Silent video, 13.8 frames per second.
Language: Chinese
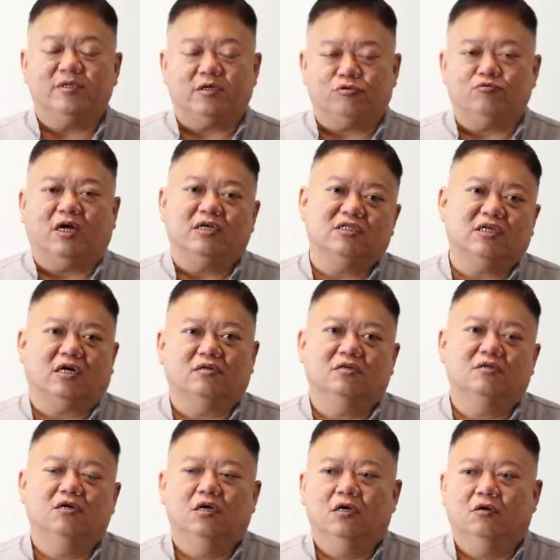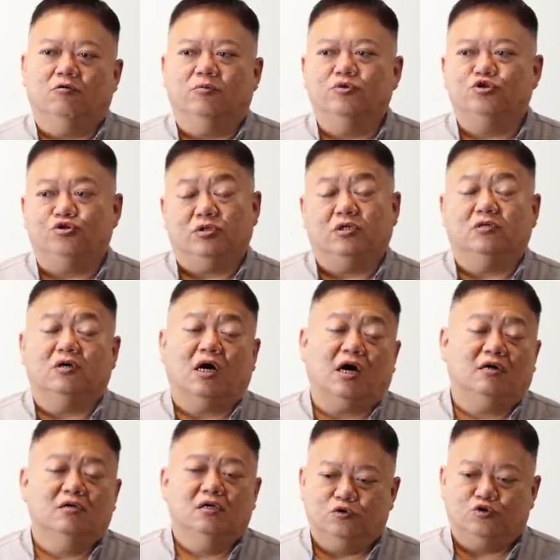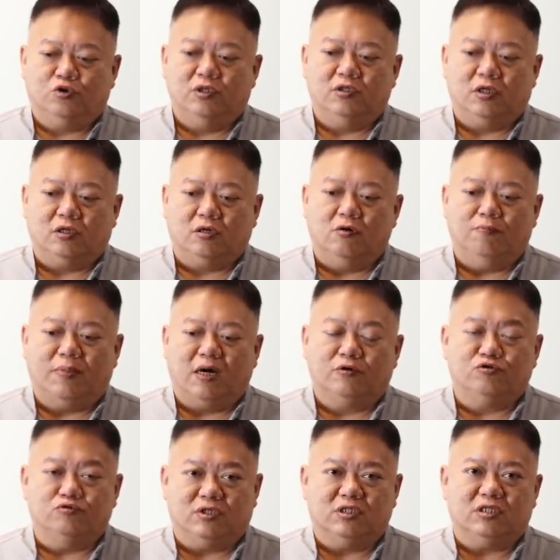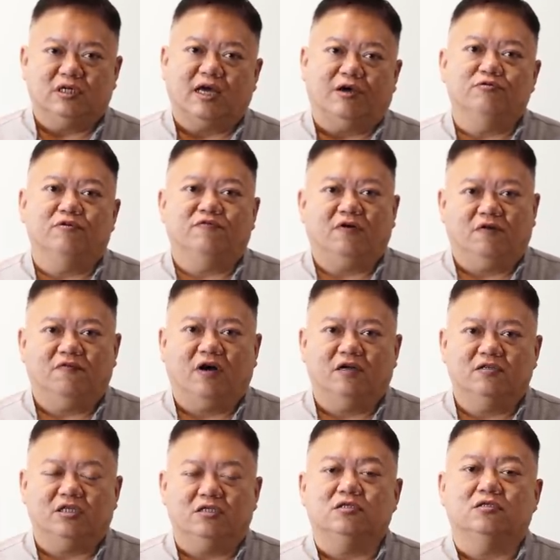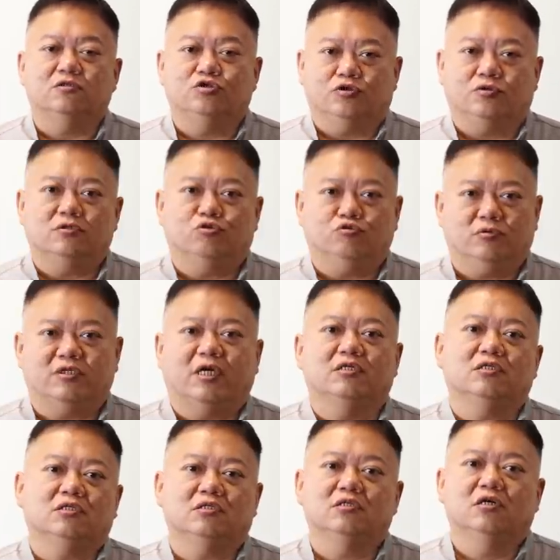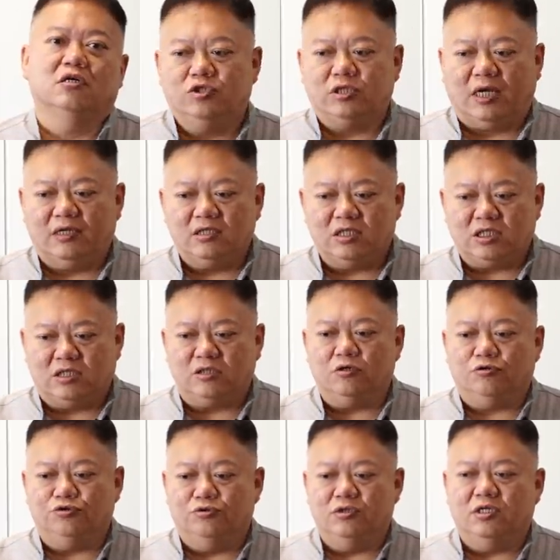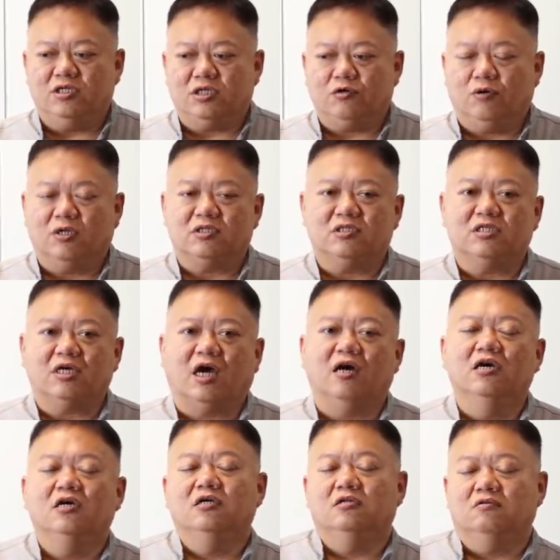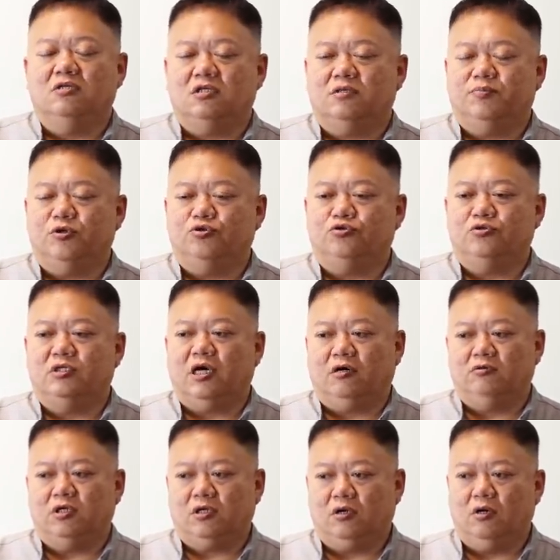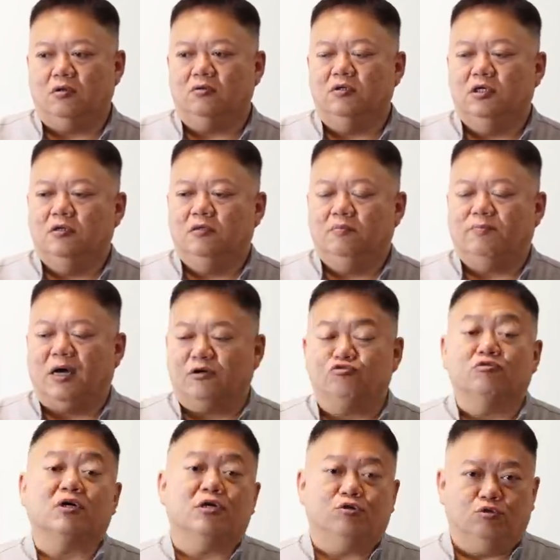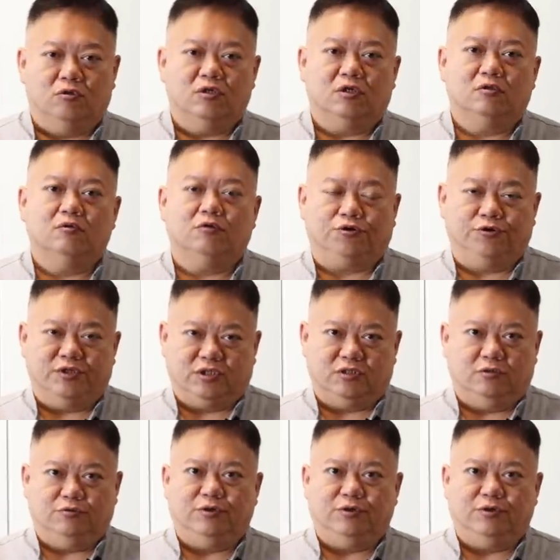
面角度来讲呢，我们觉得啊，最能够帮助自己改运的方法，其实就是做善事。在你行有余力的情况之下，你必须要能够帮助更多人，回馈社